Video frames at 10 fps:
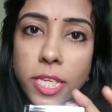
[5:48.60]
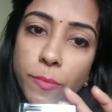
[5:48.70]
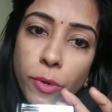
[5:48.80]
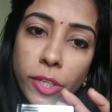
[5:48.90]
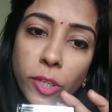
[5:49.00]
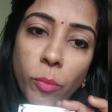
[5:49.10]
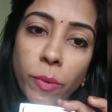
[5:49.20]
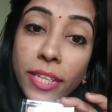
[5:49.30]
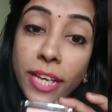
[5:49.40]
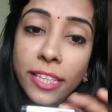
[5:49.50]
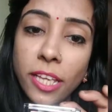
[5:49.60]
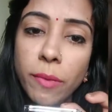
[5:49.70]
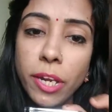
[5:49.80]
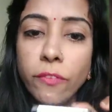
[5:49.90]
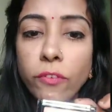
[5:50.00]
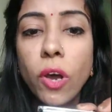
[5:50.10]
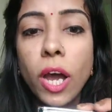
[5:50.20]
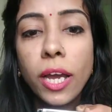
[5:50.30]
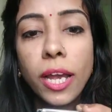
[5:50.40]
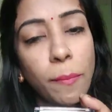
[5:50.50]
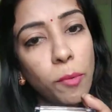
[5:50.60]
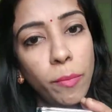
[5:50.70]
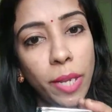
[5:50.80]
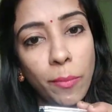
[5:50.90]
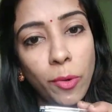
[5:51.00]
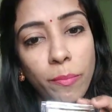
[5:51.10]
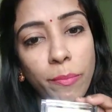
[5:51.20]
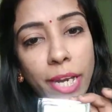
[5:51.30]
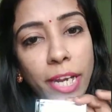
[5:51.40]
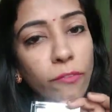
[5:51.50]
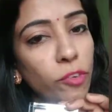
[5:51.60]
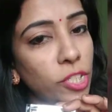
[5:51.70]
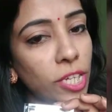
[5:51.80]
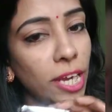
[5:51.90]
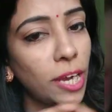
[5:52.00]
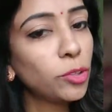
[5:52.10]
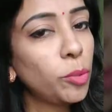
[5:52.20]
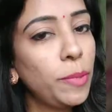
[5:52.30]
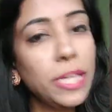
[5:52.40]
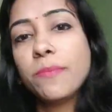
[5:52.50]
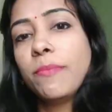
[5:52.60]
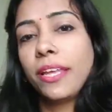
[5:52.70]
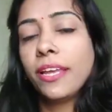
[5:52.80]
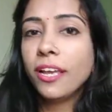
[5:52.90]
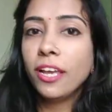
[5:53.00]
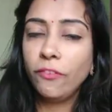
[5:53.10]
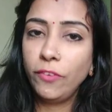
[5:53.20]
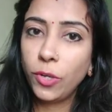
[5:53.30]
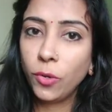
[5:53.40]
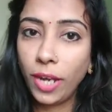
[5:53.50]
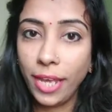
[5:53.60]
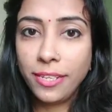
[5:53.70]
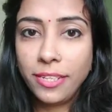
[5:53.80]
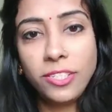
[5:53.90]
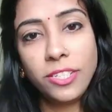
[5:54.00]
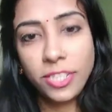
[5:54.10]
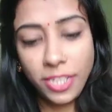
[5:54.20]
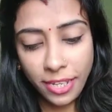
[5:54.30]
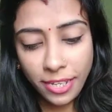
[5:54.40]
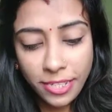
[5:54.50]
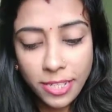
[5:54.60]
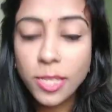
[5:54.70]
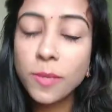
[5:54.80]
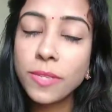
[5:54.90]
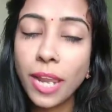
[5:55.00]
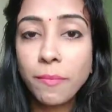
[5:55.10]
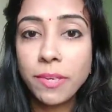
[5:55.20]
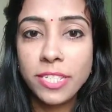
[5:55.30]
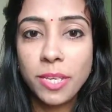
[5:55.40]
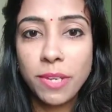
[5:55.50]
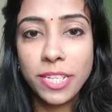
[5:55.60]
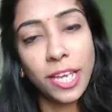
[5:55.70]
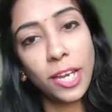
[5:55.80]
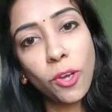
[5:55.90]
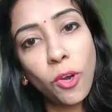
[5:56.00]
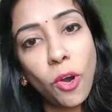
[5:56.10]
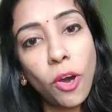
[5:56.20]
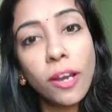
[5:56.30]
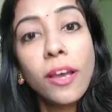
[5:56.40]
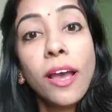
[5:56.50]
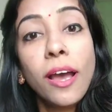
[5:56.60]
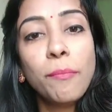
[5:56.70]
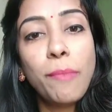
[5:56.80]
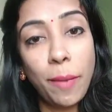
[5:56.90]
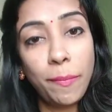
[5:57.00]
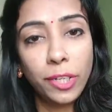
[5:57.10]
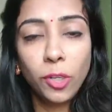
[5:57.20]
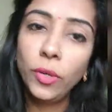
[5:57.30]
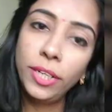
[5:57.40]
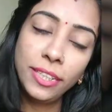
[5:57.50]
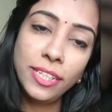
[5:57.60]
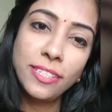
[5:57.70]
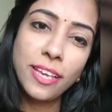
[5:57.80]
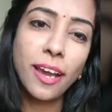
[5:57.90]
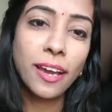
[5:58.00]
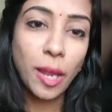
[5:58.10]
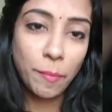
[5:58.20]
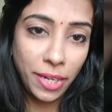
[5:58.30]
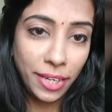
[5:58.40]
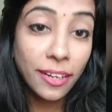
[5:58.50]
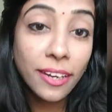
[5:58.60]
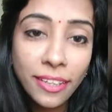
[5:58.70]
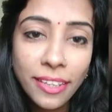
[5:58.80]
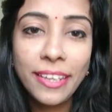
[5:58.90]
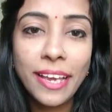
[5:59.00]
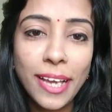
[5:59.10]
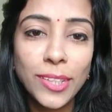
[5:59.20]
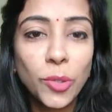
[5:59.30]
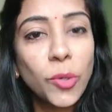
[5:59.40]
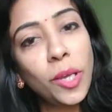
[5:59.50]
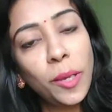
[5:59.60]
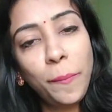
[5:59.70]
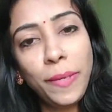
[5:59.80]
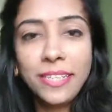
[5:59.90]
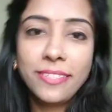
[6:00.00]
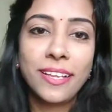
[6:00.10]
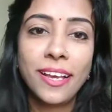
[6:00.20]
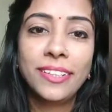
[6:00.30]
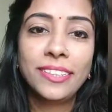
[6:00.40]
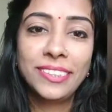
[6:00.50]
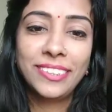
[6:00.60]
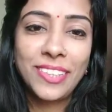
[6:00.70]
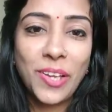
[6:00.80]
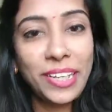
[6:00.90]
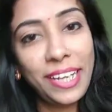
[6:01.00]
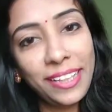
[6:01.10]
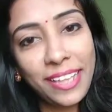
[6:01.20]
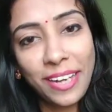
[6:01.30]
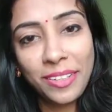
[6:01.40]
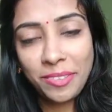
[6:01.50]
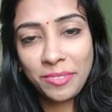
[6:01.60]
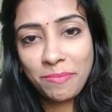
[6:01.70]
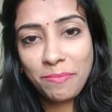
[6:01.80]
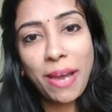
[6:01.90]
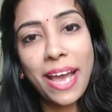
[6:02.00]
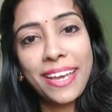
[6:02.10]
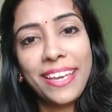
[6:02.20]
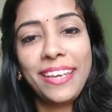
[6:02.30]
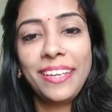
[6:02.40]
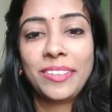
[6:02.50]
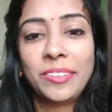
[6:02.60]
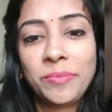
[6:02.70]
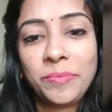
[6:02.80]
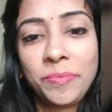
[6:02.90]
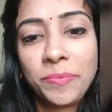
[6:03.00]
इस प्रोडक्ट के ऊपर यही था मेरा रिव्यू अगर आपको मेरा मेरा रिव्यू अच्छा लगा हो तो प्लीज़ मेरी वीडियो को लाइक कीजिए शेयर कीजिए सब्सक्राइब कीजिए मेरे चैनल को और बेल बटन को हिट कीजिए अगर आपने हिट नहीं किया है तो प्लीज़ टिल देन बाय